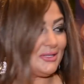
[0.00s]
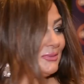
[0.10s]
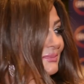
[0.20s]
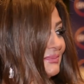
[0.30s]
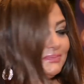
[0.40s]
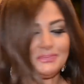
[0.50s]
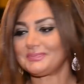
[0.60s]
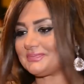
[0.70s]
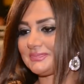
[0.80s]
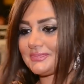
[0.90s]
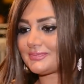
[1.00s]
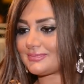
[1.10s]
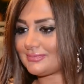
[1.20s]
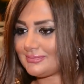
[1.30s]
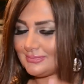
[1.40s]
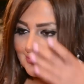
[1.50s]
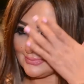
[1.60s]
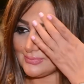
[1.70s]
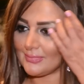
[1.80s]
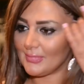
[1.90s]
عن وجودك النهارده في اوسكار
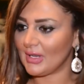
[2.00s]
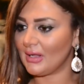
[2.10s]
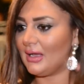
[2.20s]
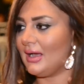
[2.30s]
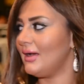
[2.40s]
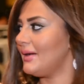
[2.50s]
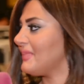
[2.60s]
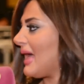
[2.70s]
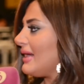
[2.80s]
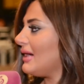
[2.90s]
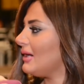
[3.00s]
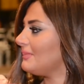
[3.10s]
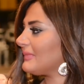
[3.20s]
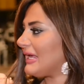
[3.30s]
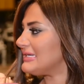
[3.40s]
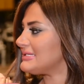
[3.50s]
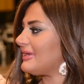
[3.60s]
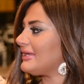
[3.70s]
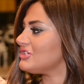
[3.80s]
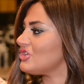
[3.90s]
السينما العربيه انا كان لازم
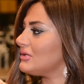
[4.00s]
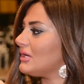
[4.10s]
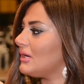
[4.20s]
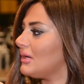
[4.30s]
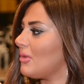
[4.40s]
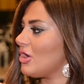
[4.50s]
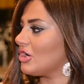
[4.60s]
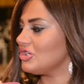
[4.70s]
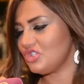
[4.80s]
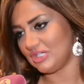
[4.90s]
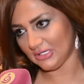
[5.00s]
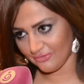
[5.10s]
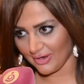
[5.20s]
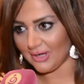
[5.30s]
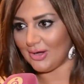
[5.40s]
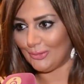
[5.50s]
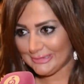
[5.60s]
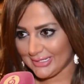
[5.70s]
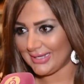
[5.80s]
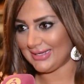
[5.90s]
اجي عشان مهرجان شيك
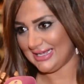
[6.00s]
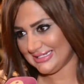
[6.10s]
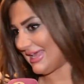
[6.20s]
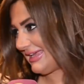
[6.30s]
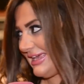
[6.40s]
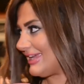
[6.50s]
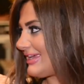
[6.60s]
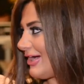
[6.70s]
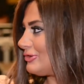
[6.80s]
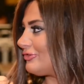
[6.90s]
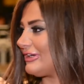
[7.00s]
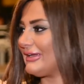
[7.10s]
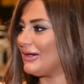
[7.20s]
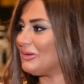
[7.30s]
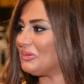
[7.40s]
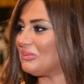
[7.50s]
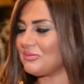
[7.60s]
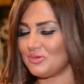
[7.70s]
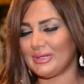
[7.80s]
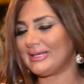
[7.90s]
فقلت عايزه اجي يعني اخد فكره
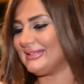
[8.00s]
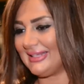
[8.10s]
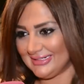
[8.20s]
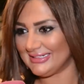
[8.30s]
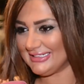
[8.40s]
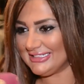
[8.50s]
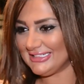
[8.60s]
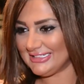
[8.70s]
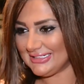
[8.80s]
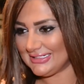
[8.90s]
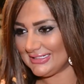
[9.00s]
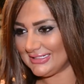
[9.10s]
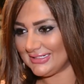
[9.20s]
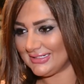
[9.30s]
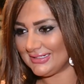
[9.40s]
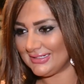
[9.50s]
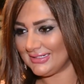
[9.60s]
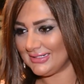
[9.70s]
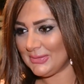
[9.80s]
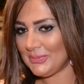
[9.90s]
ومبسوطه جدا مش نشوفك في السينما بقى